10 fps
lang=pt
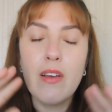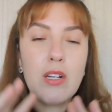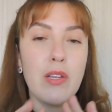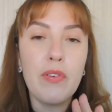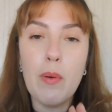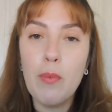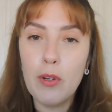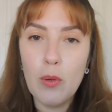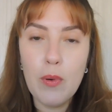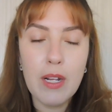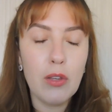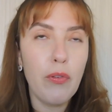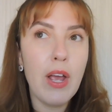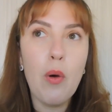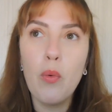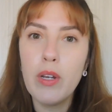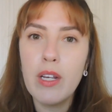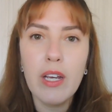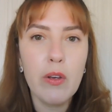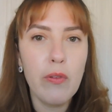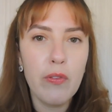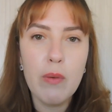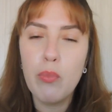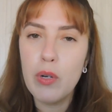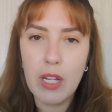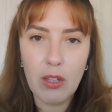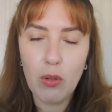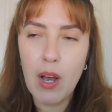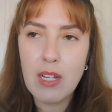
Nossa, fica muito bonito. Foi a única que eu vi bonito.